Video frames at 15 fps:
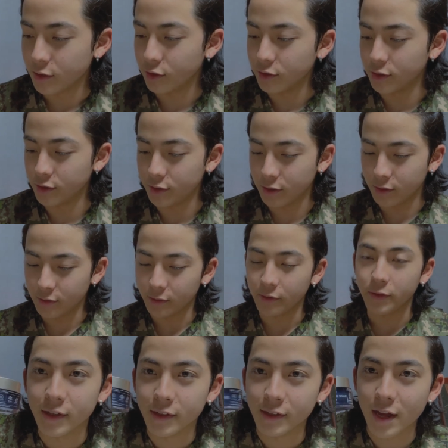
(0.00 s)
저는
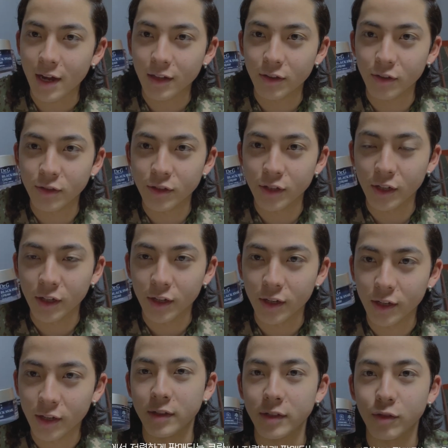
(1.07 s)
닥터지
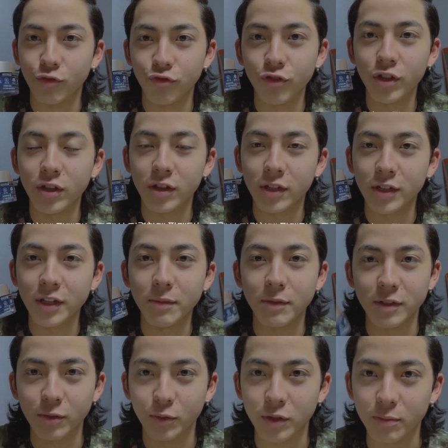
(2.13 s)
그 군인 크림을
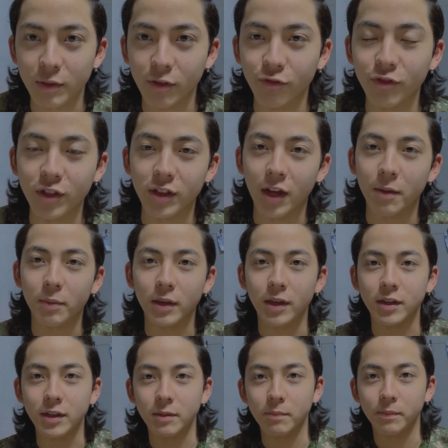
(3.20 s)
쓰고 있습니다 군인 달팽이
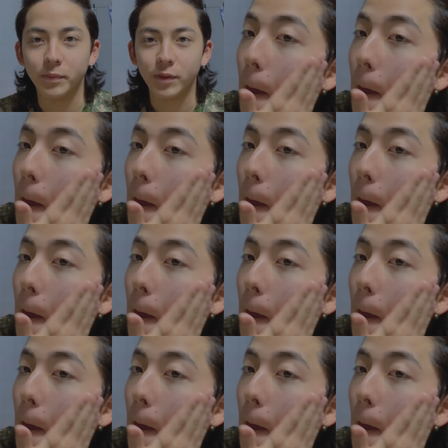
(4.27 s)
크림